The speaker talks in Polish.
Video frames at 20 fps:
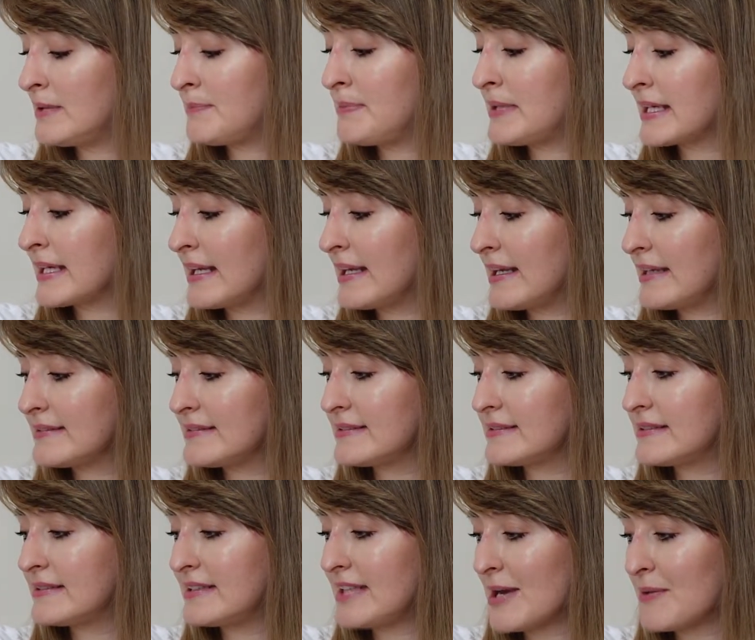parę lat
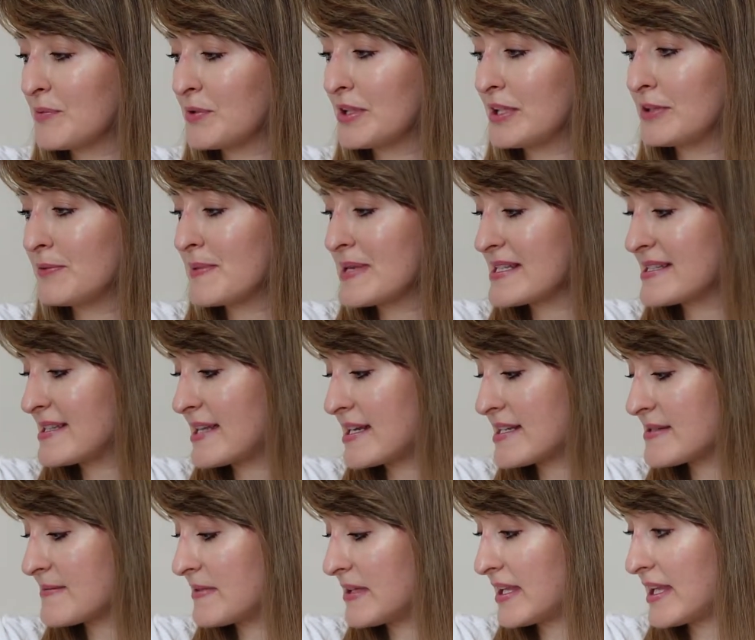temu, natomiast
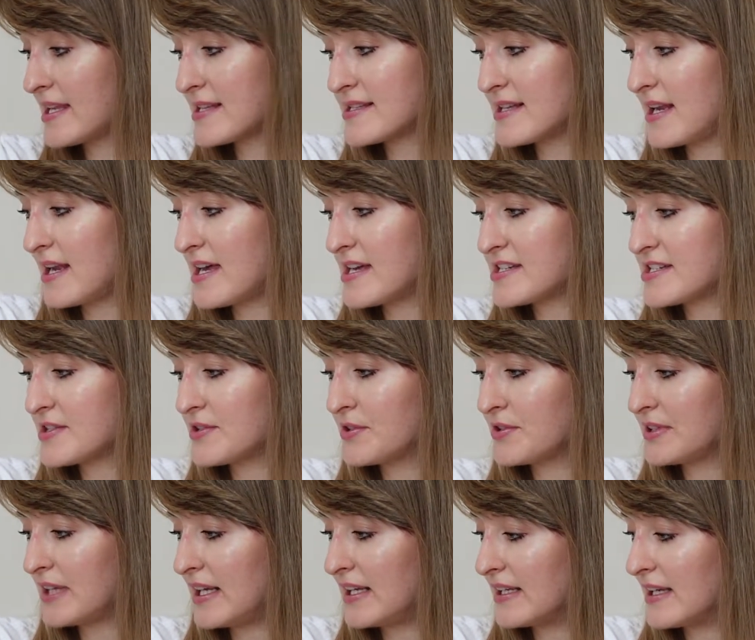teraz mi nie zależy
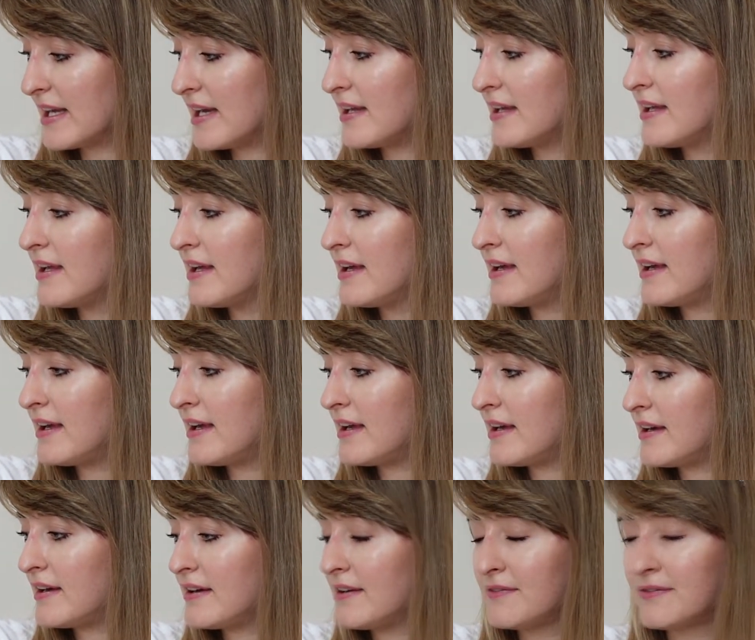totalnie,
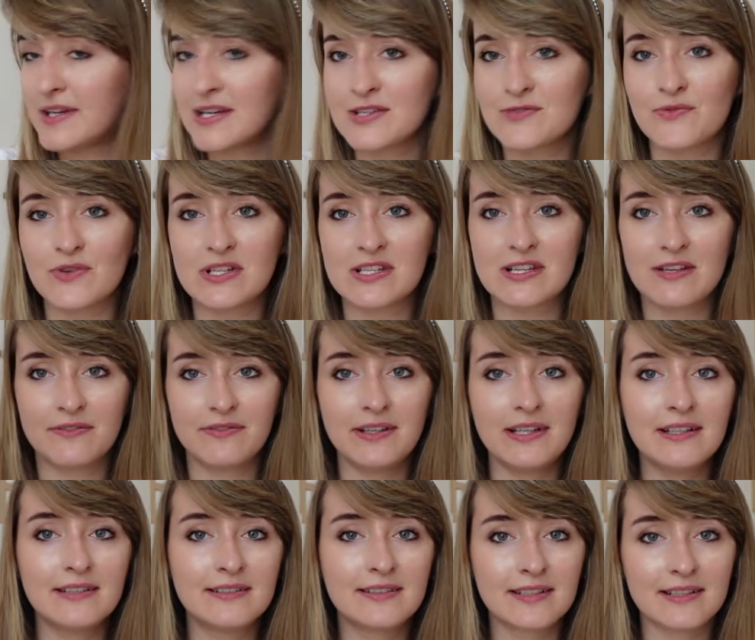e, wręcz właśnie
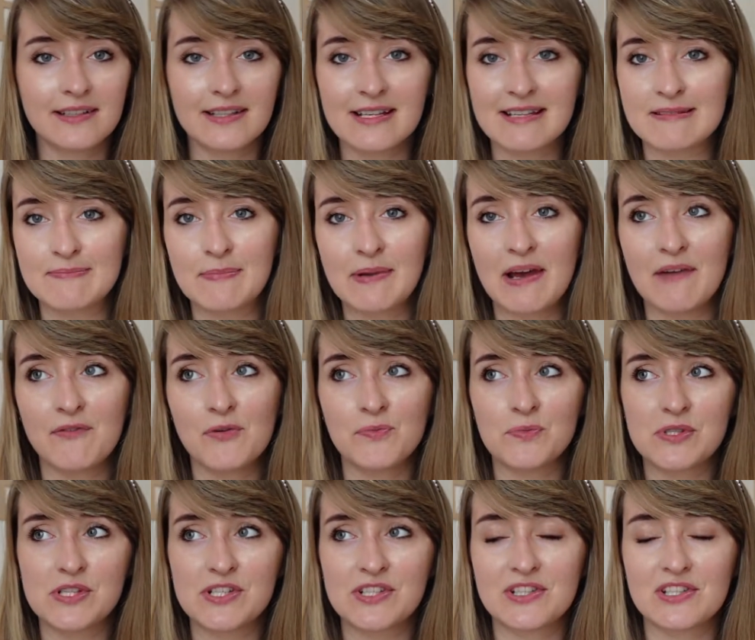filtry, te sprawy,
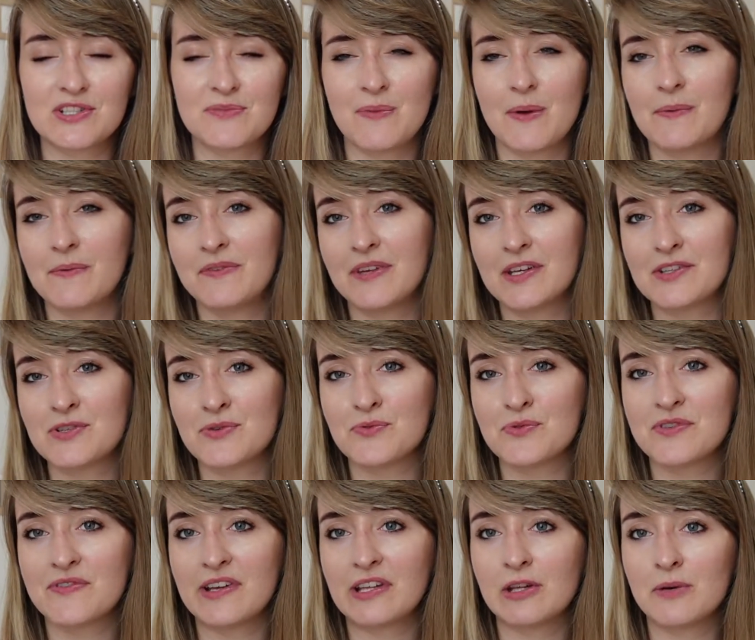myślę, że też mamy większą
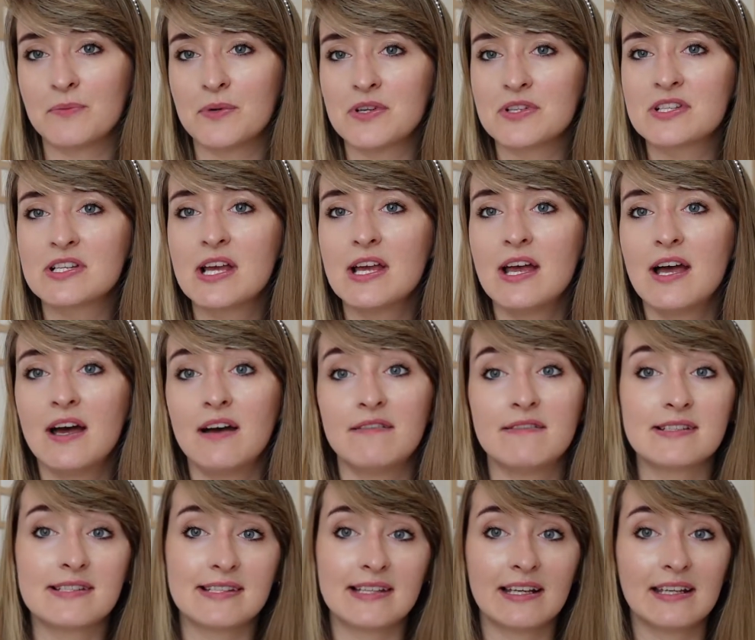świadomość,
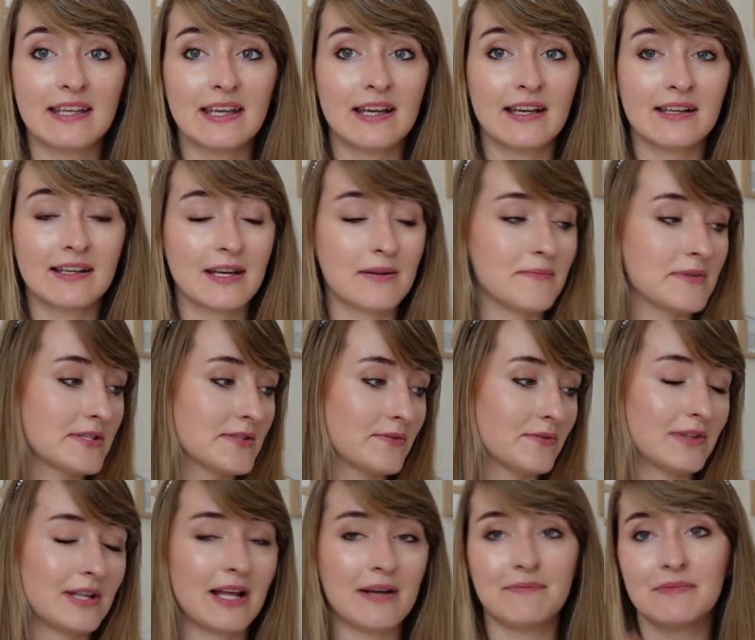więc takie kremy
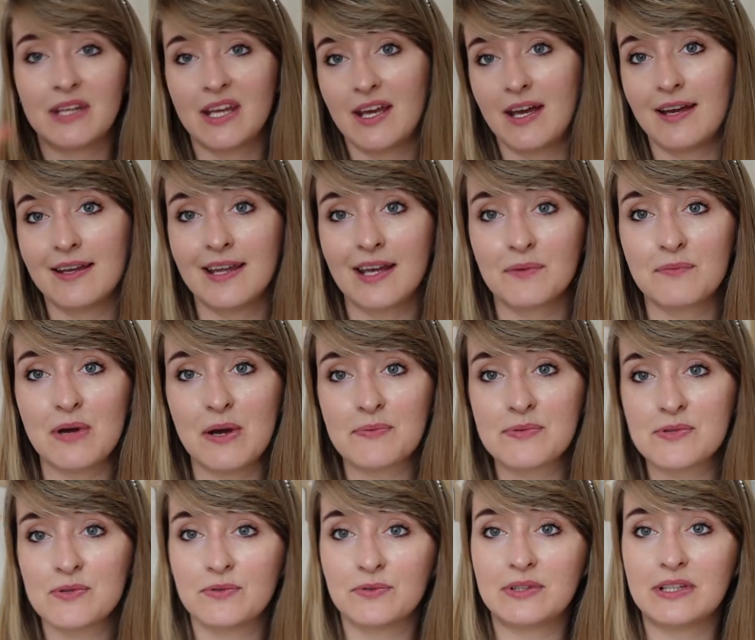są dla mnie jakby
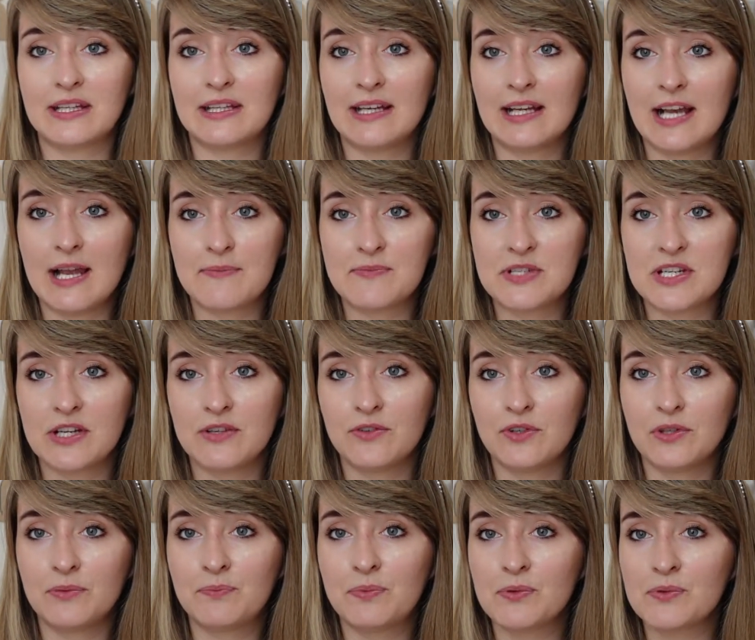absolutnie najlepsze, no
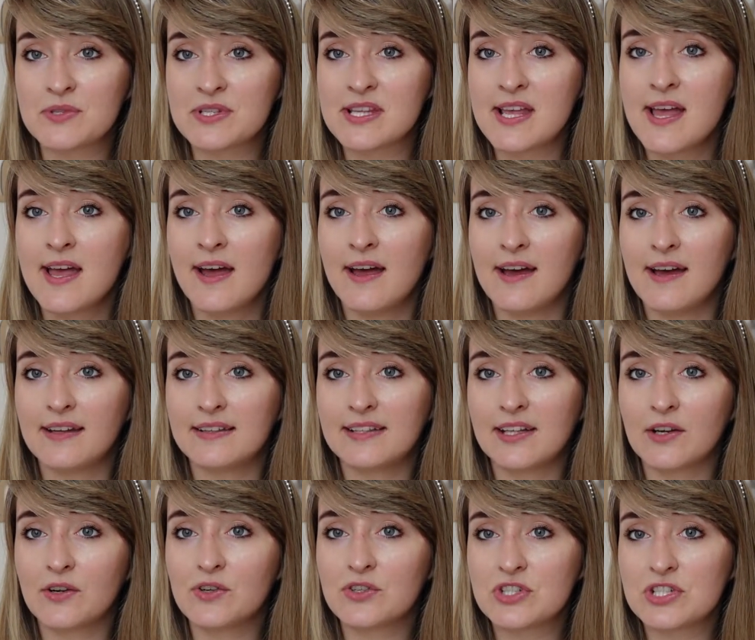i plus e,
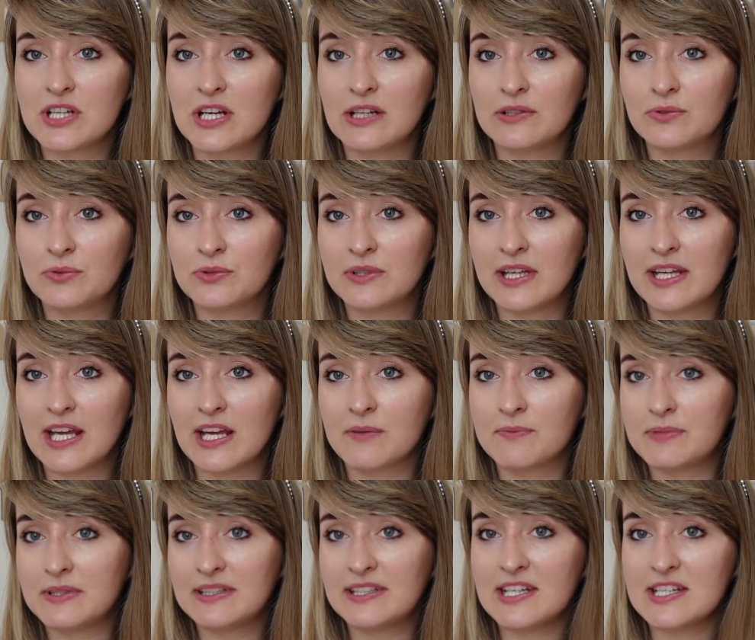tego, że tutaj
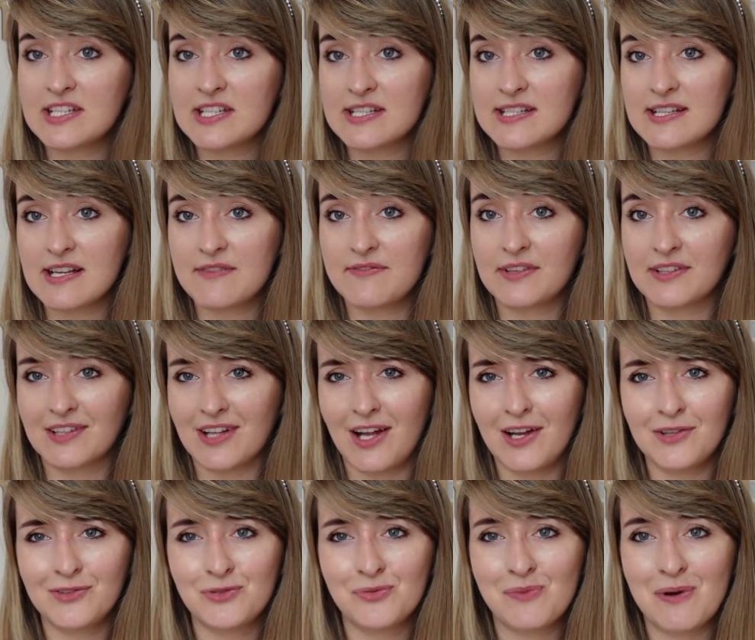jakby też jest efekt,
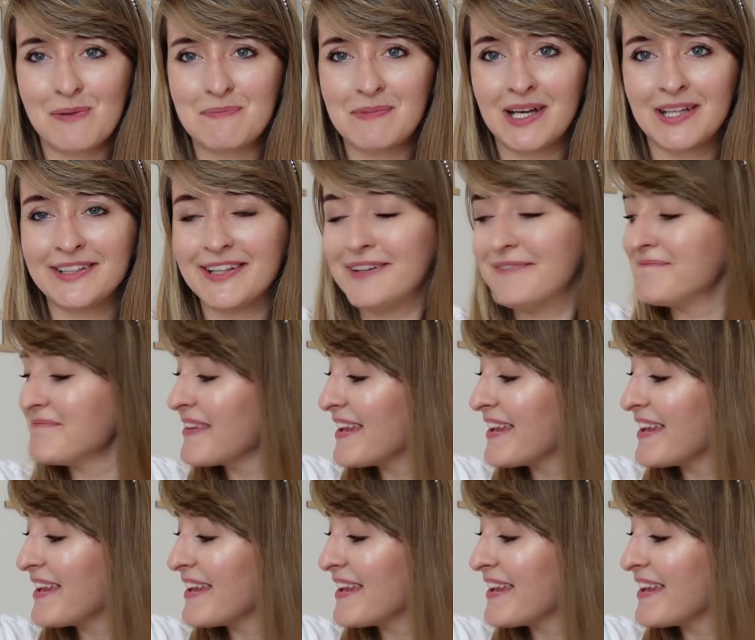ale tu mam bladę,